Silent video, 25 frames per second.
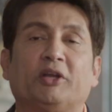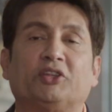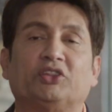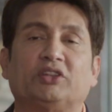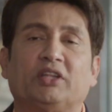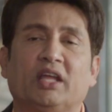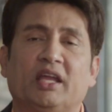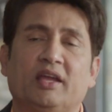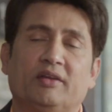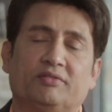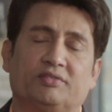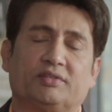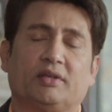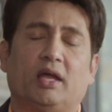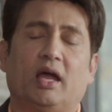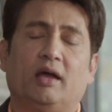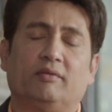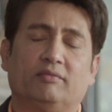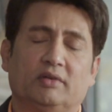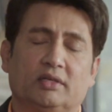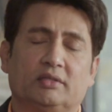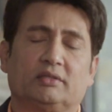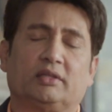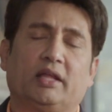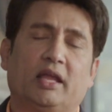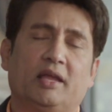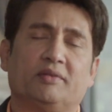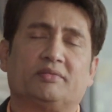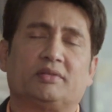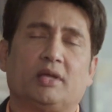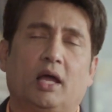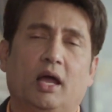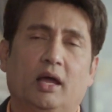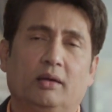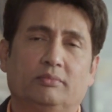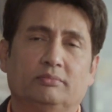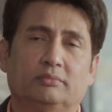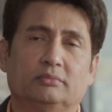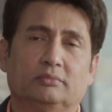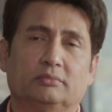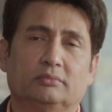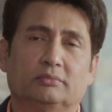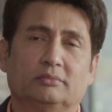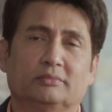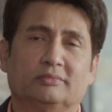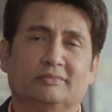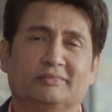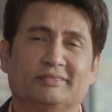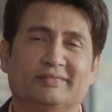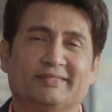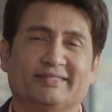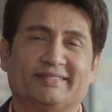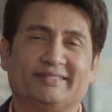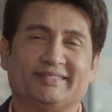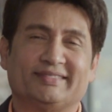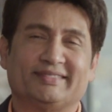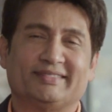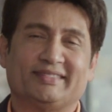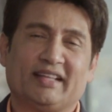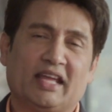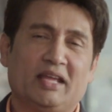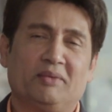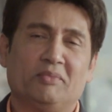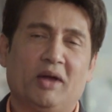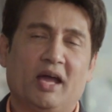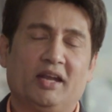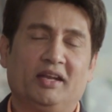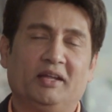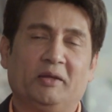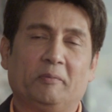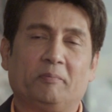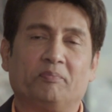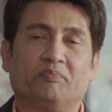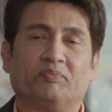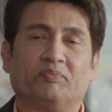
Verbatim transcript: पर देव साहब बस देव साहब नहीं माने